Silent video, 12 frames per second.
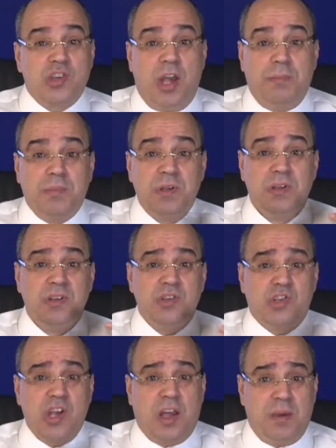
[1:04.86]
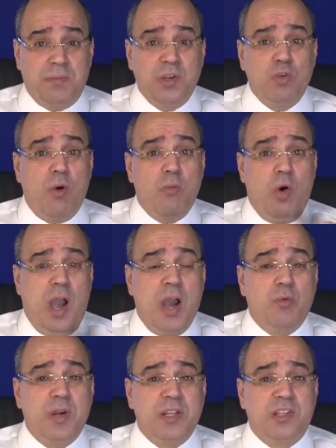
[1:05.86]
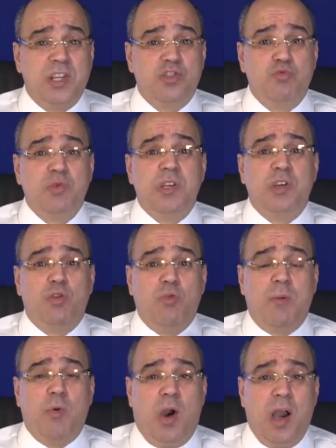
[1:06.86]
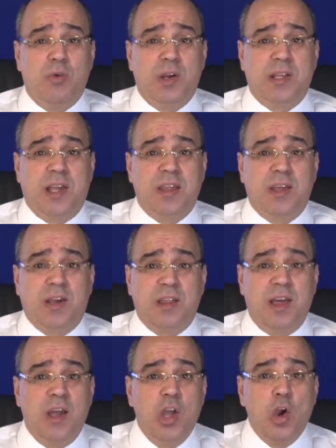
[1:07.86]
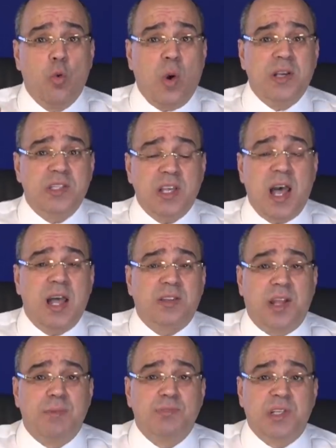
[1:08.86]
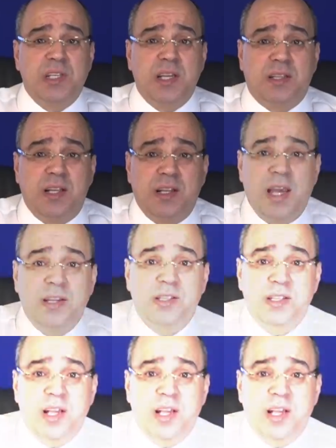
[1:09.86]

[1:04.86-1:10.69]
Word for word: شعبي شعبي ومحاولة تشويه ومحاولة كذا كذا وإسقاط رمزية القايد